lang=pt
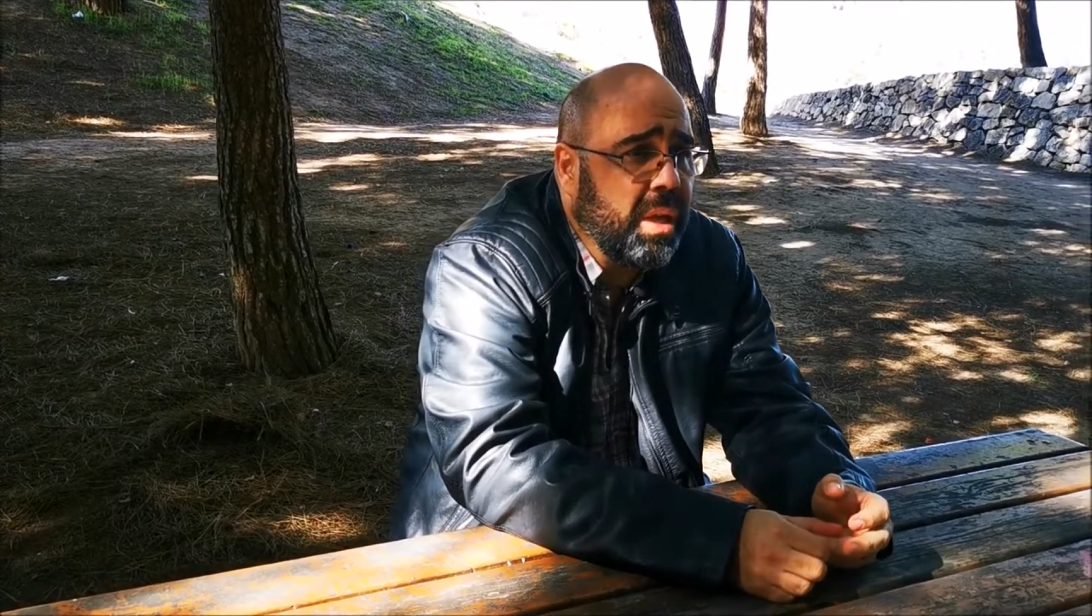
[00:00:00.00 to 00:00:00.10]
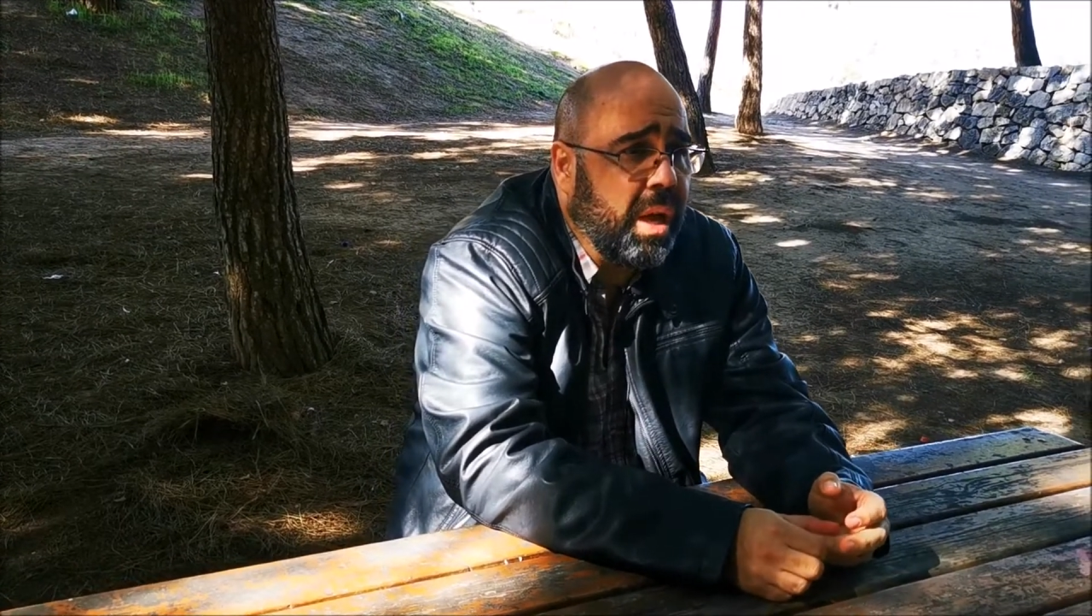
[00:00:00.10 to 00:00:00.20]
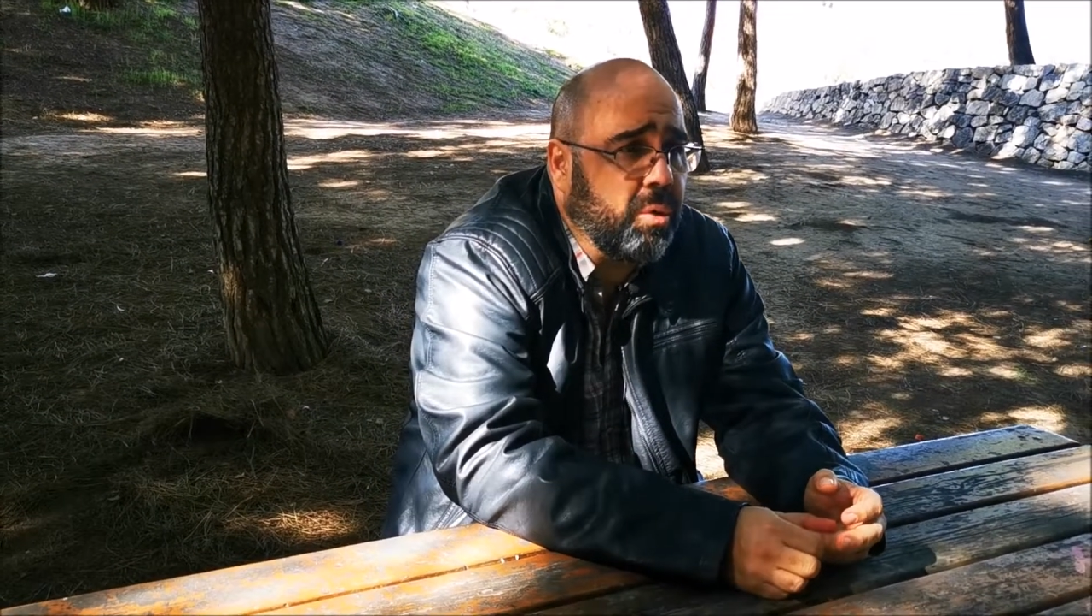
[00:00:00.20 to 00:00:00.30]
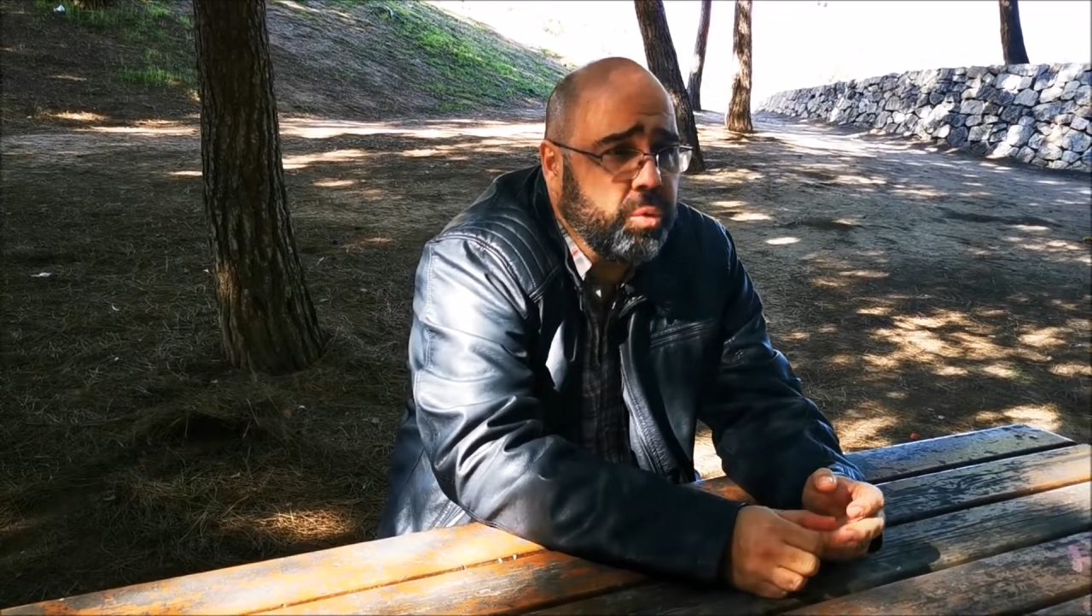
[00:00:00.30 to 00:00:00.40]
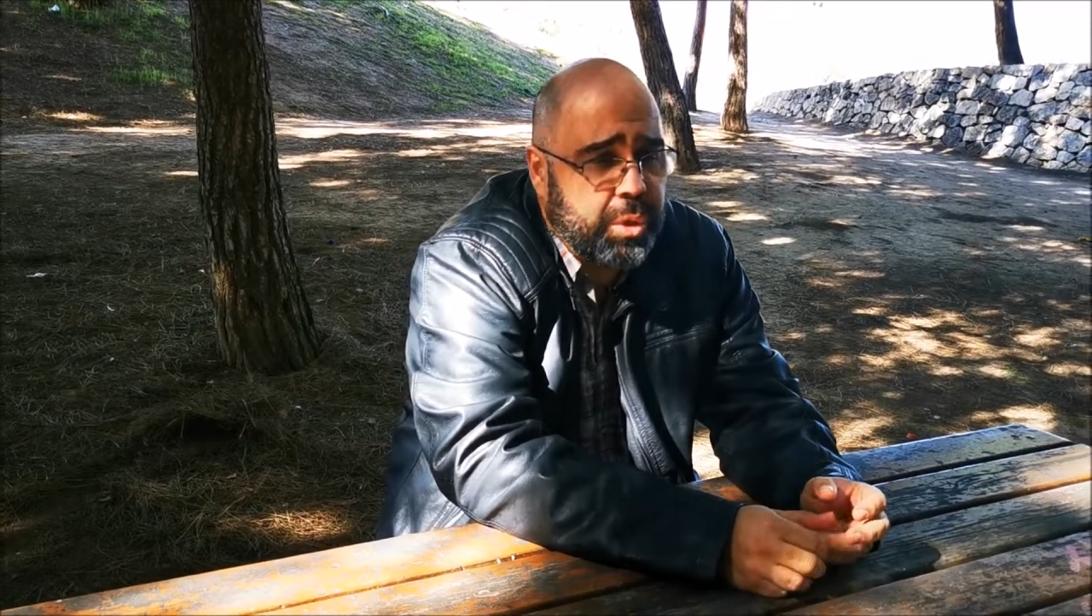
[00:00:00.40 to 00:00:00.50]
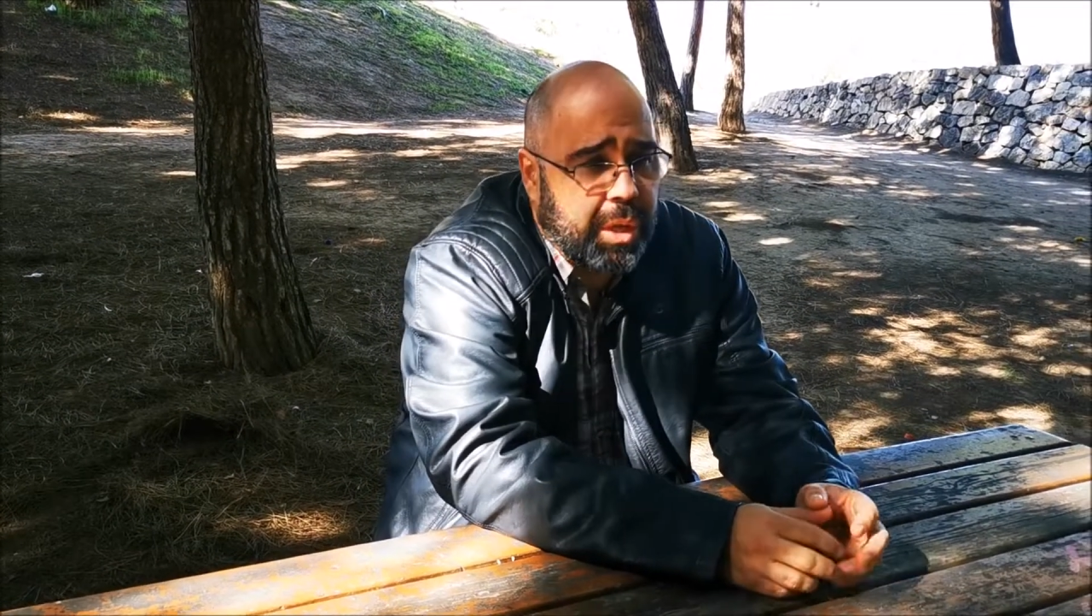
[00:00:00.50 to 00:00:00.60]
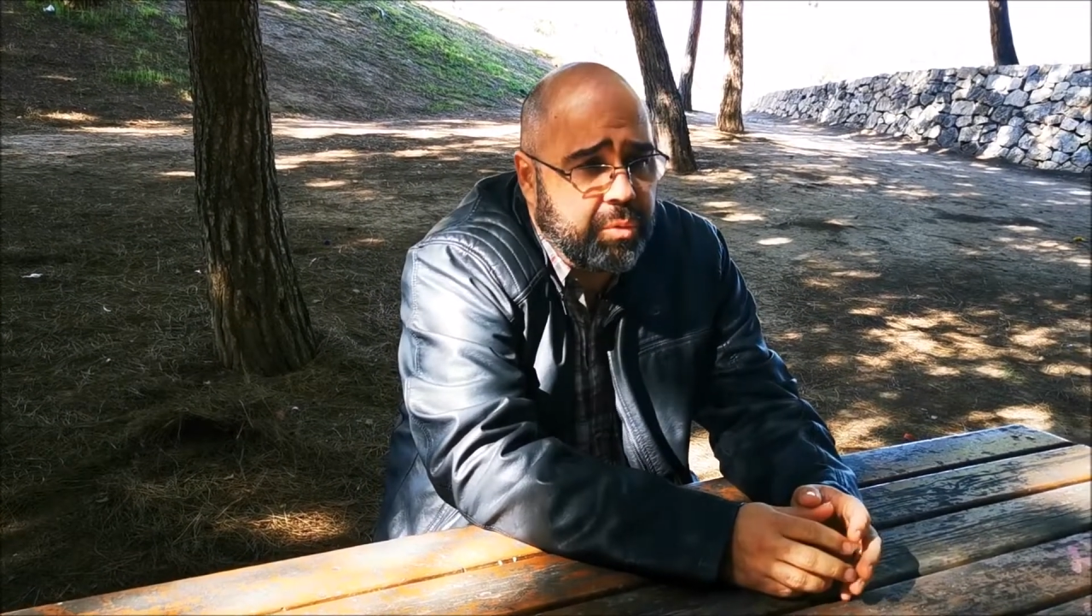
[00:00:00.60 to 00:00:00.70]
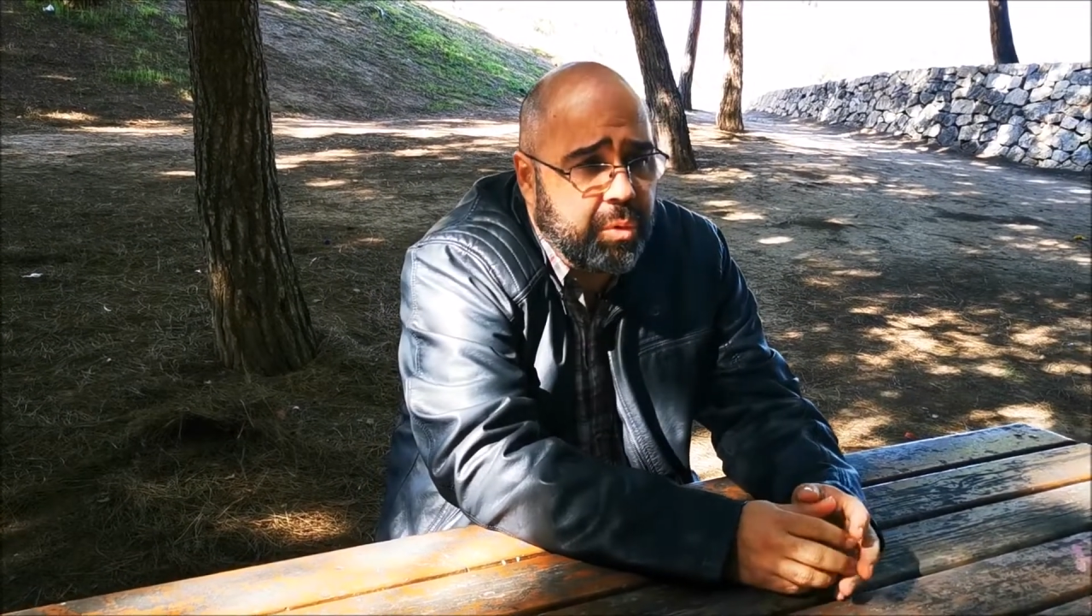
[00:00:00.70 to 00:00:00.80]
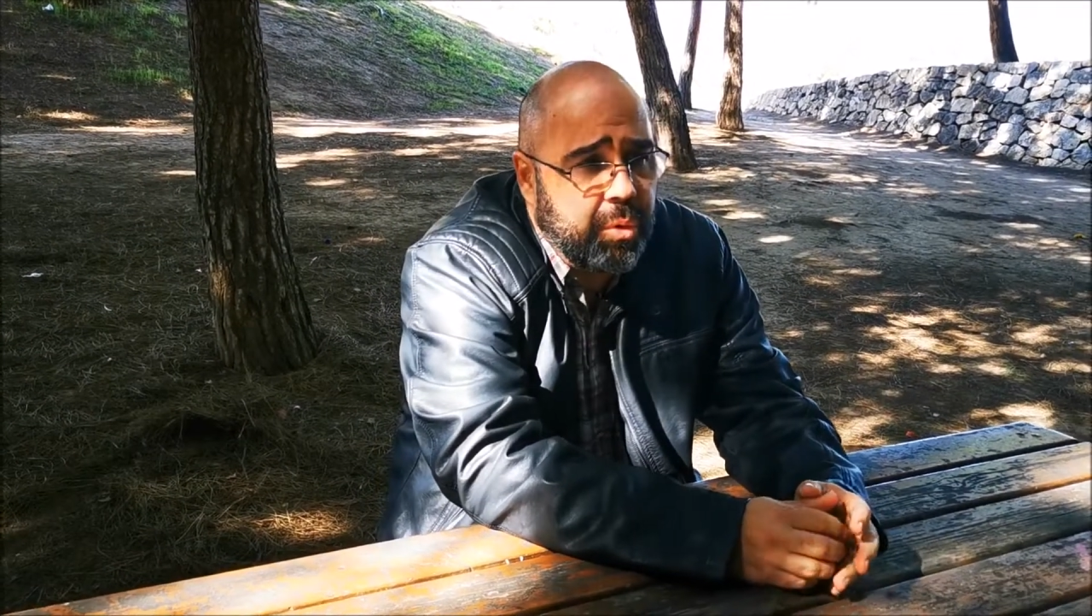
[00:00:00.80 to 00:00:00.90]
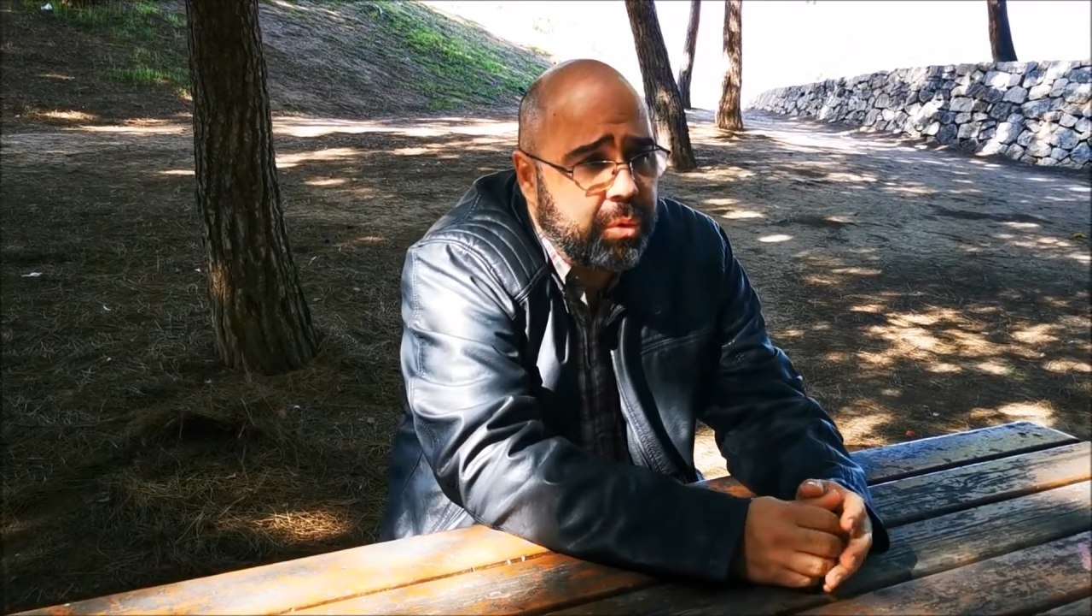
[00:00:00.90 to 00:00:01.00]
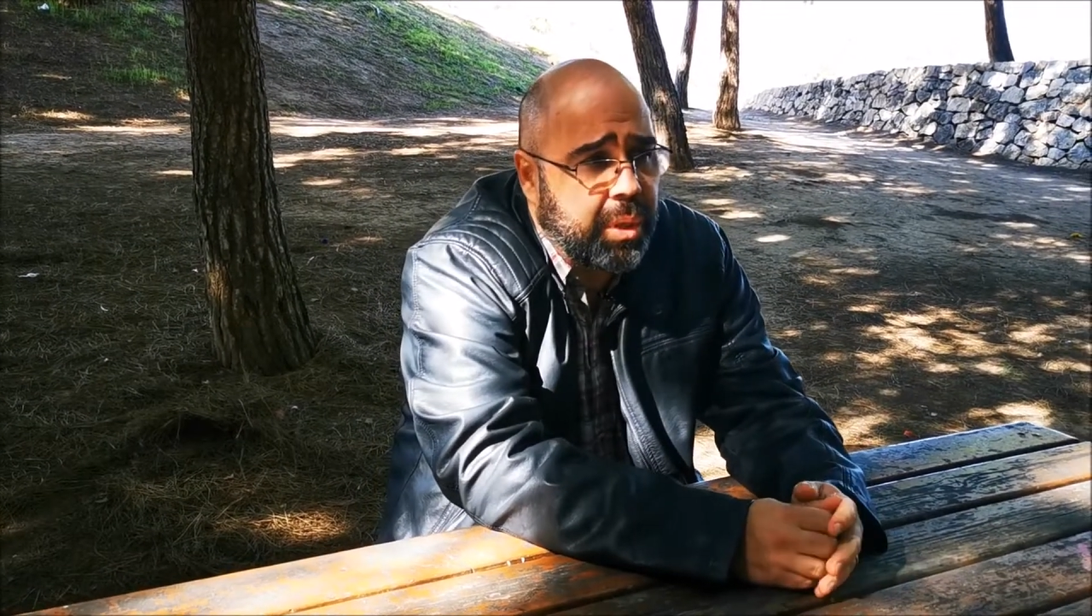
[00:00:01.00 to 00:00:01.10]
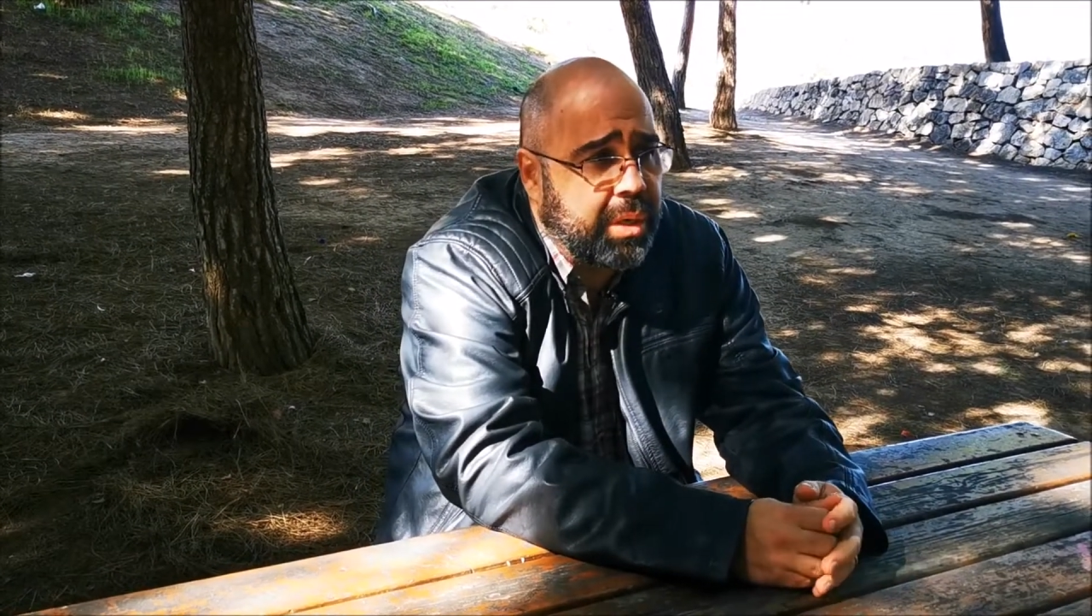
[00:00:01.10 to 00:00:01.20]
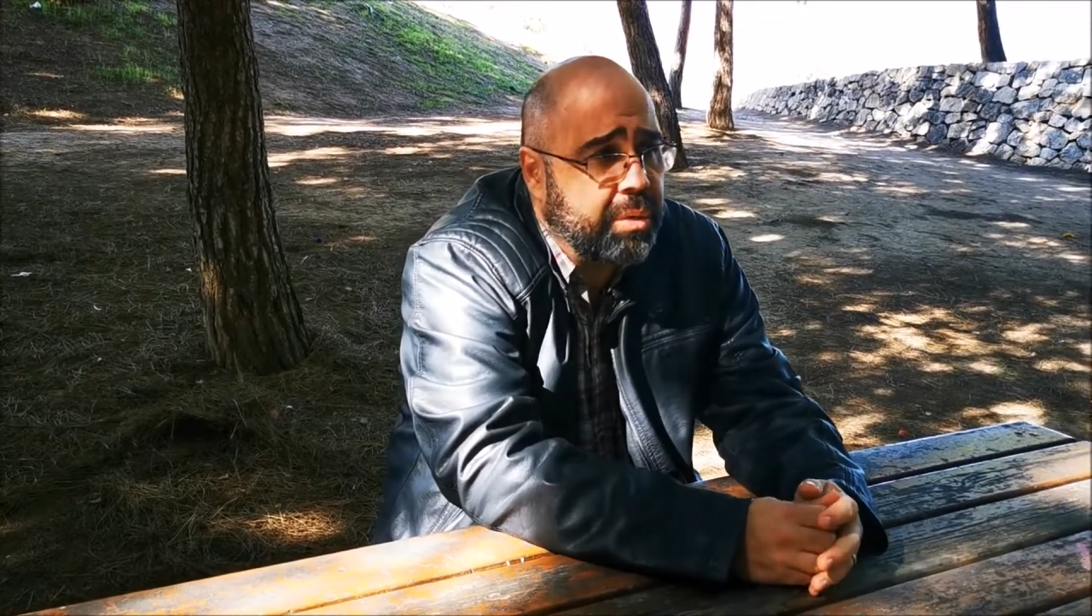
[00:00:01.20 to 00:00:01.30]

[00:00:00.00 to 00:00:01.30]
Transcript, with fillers: acusar o outro,